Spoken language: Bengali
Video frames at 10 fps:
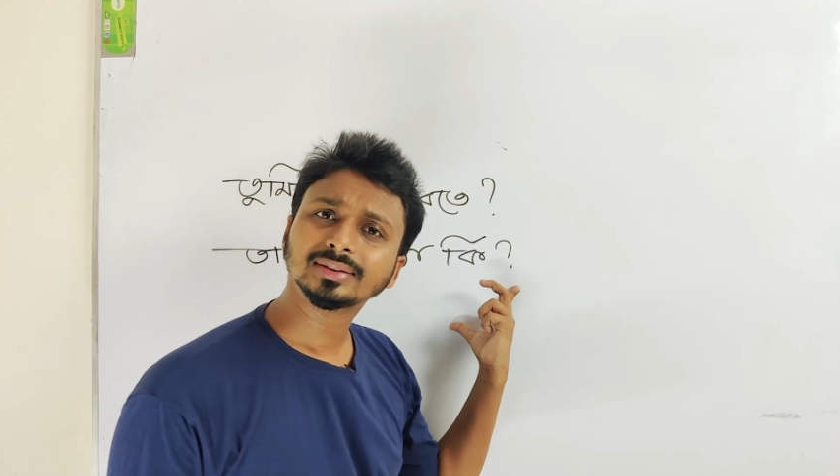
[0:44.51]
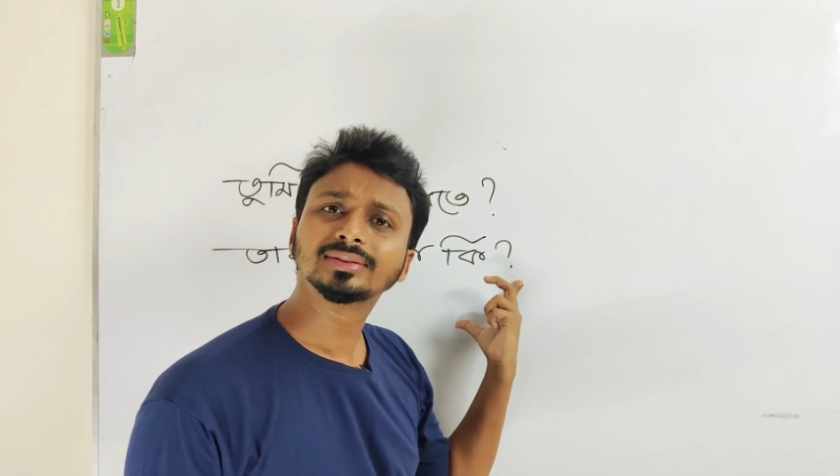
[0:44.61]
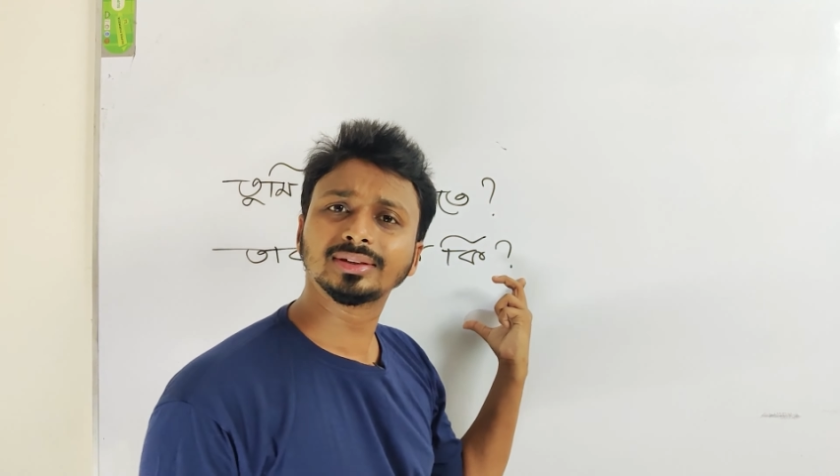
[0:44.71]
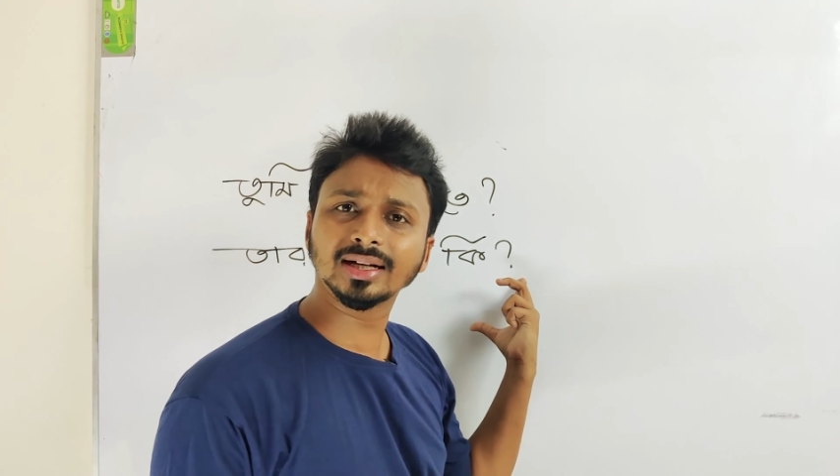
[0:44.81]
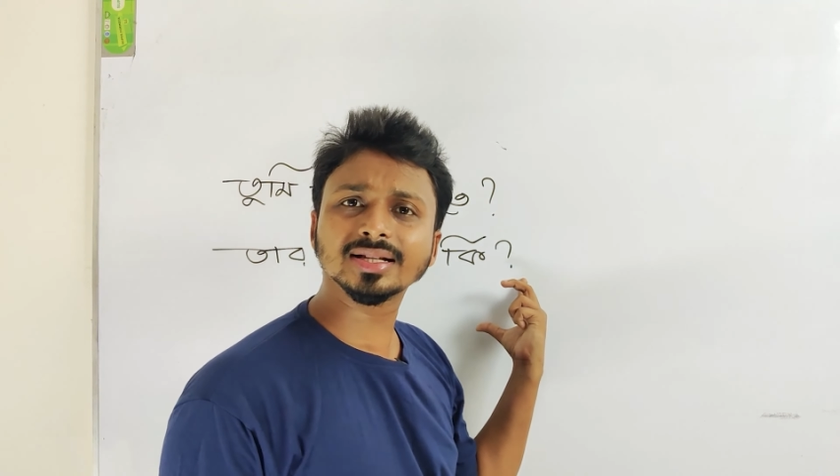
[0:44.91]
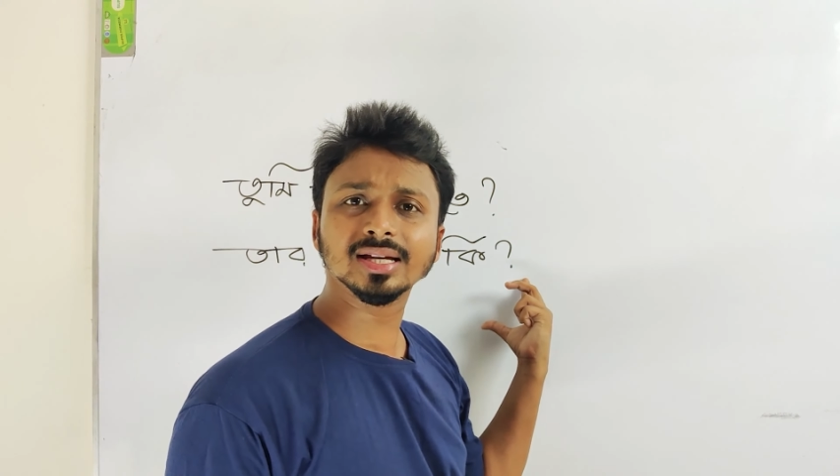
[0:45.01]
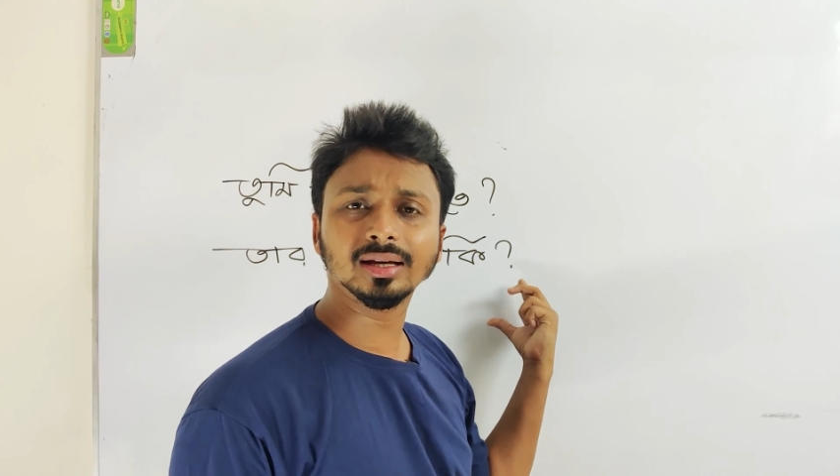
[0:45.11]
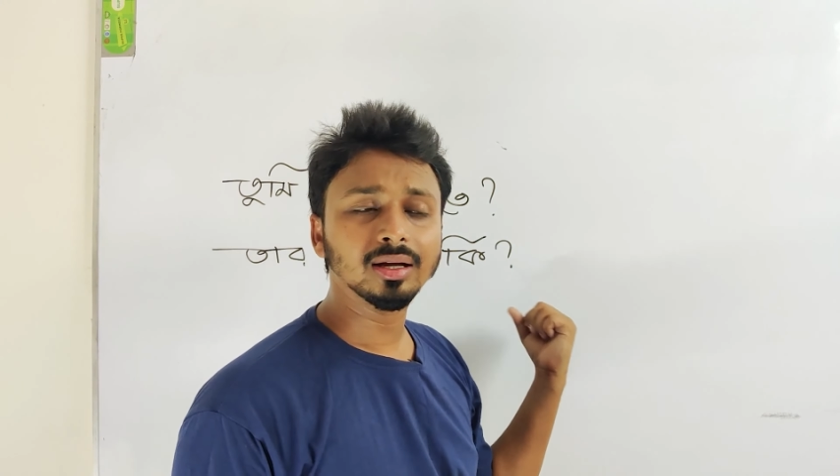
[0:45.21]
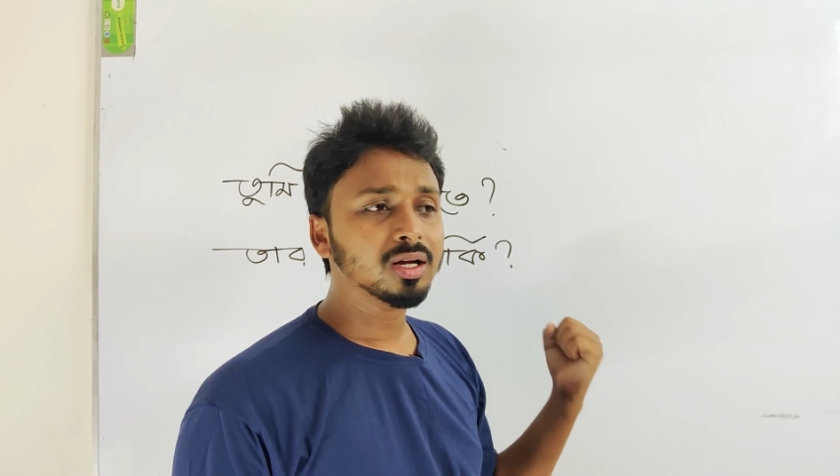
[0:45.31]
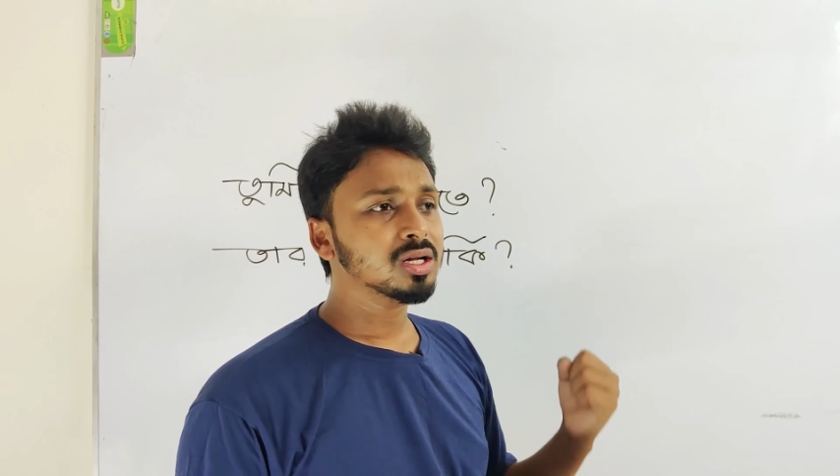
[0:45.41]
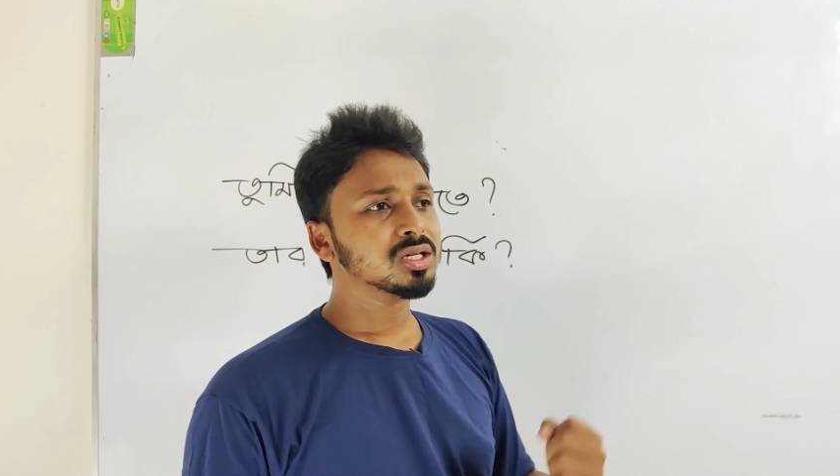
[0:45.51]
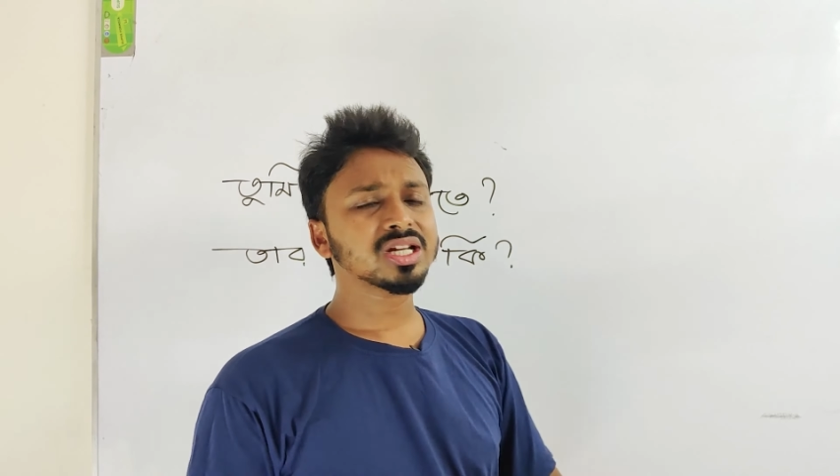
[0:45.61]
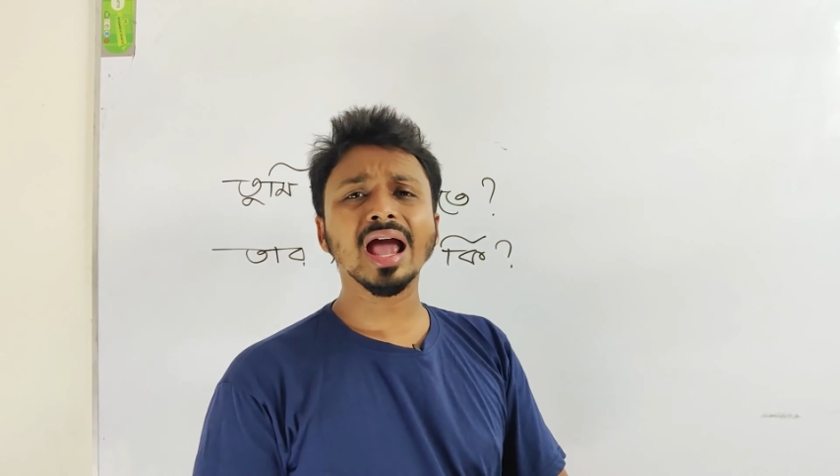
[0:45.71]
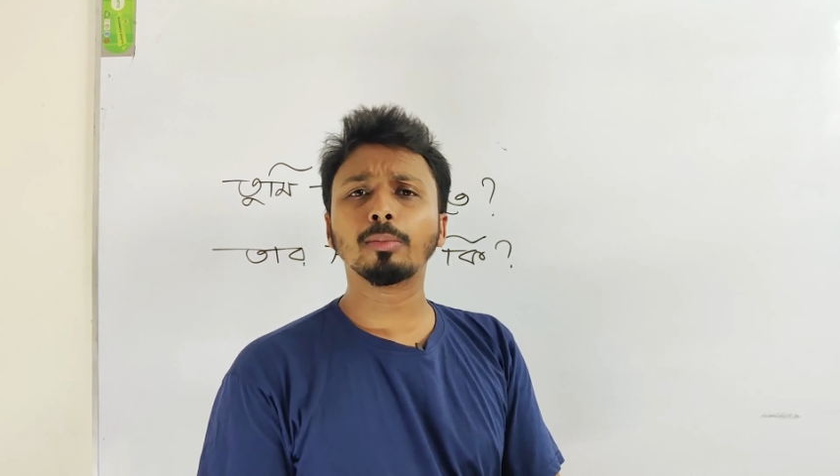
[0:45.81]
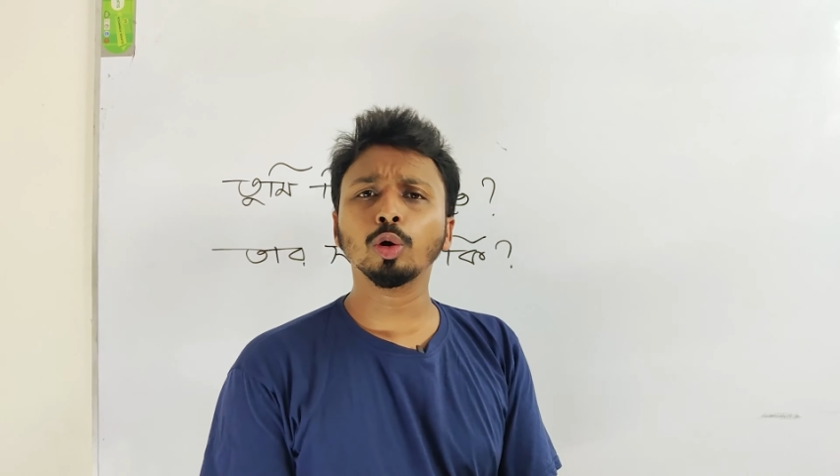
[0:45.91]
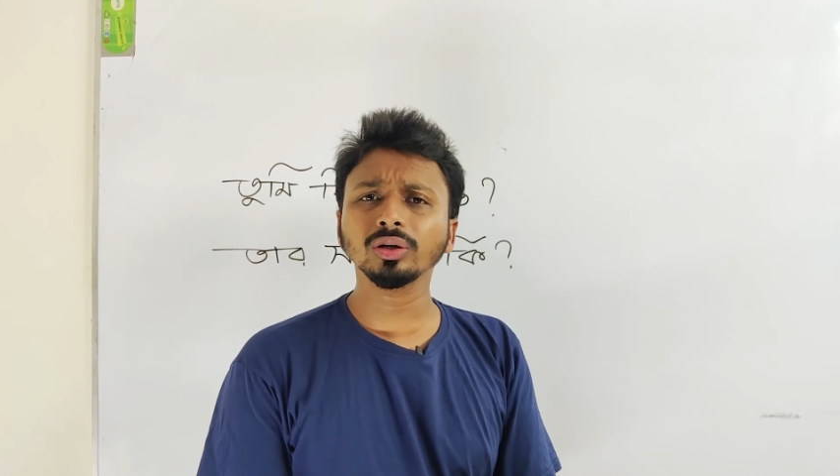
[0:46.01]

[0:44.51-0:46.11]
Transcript: ঠিক আছে সে এমন